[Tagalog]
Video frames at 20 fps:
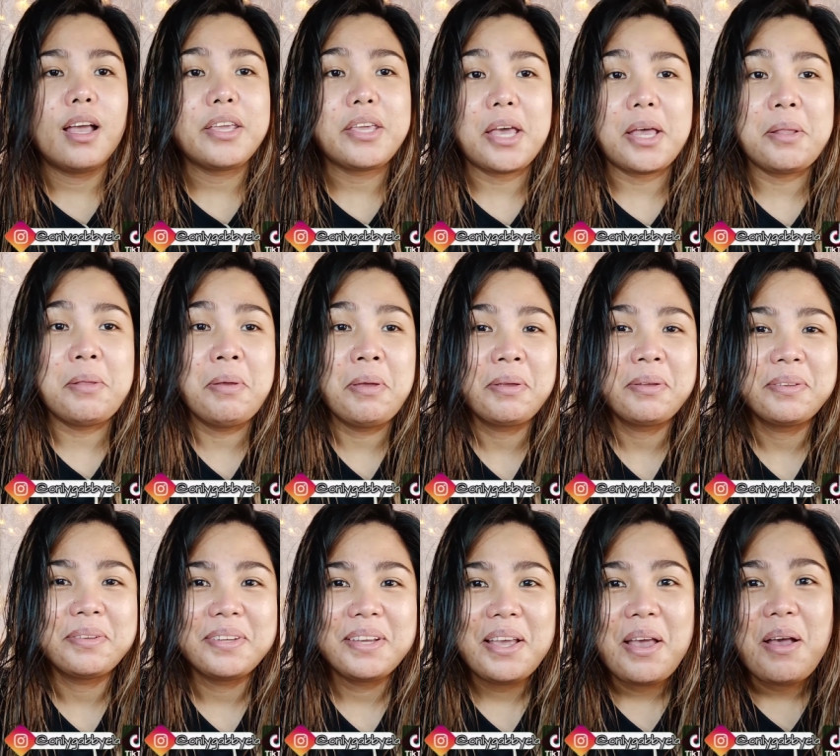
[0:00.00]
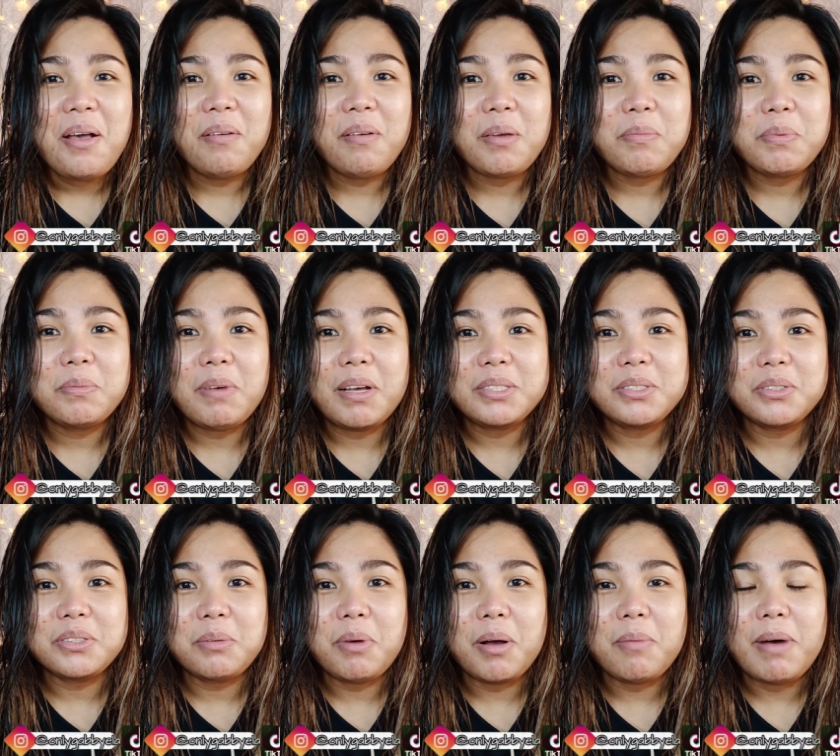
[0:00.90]
Ayan. Ay,
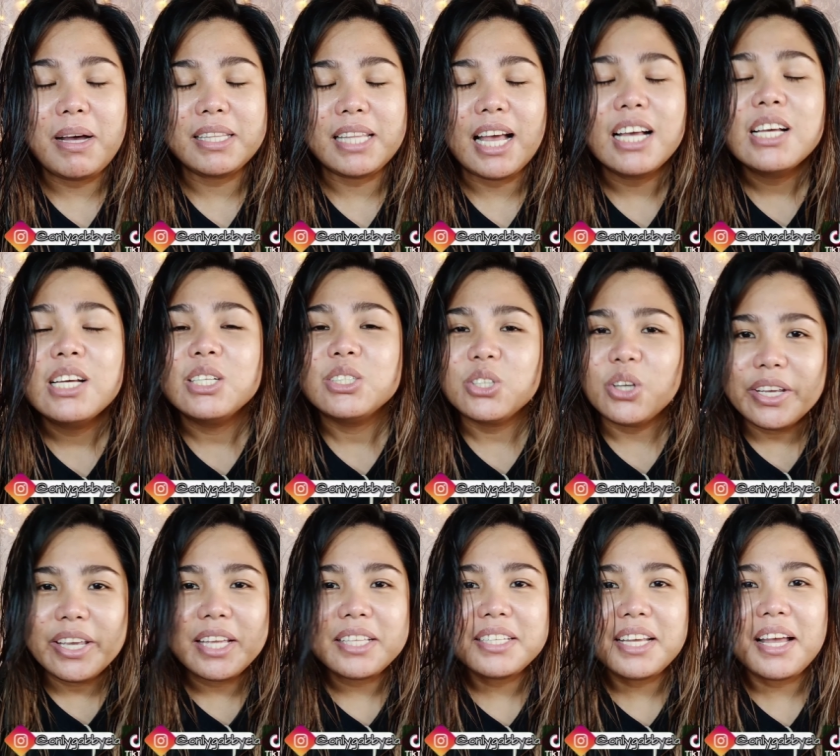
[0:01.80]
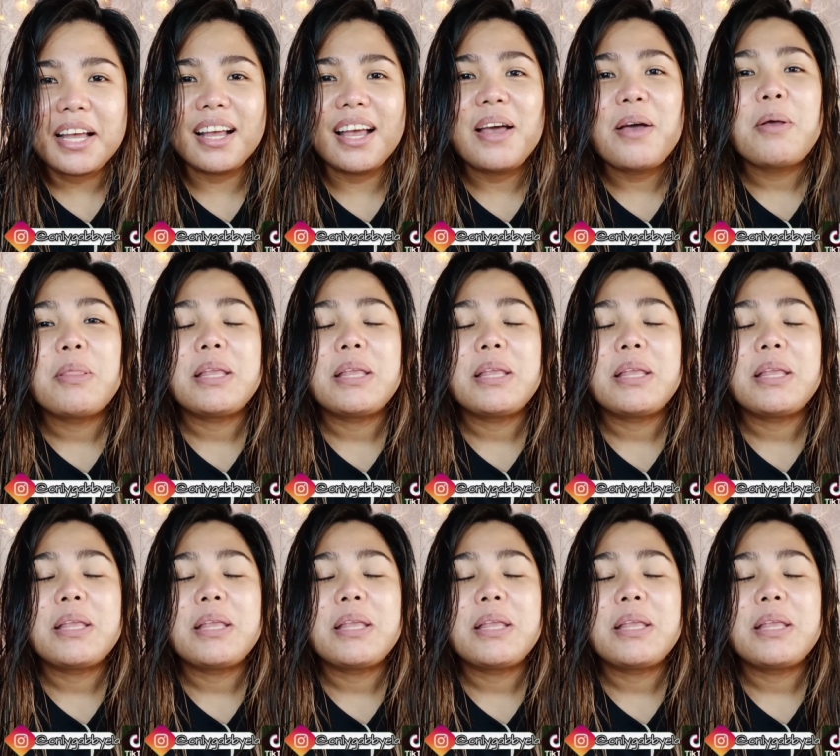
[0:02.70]
pumasok na mga bata. So, ayan nga.